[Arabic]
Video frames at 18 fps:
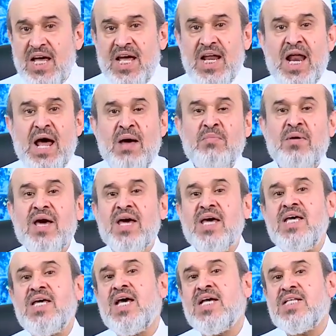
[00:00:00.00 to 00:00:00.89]
إلى
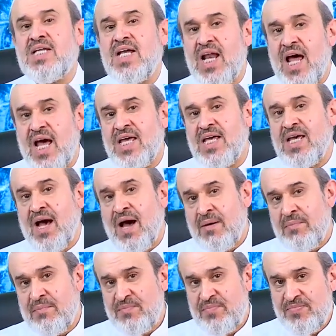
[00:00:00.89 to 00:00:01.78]
بقية
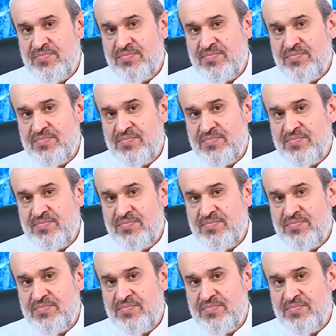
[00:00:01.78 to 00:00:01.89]
الأيام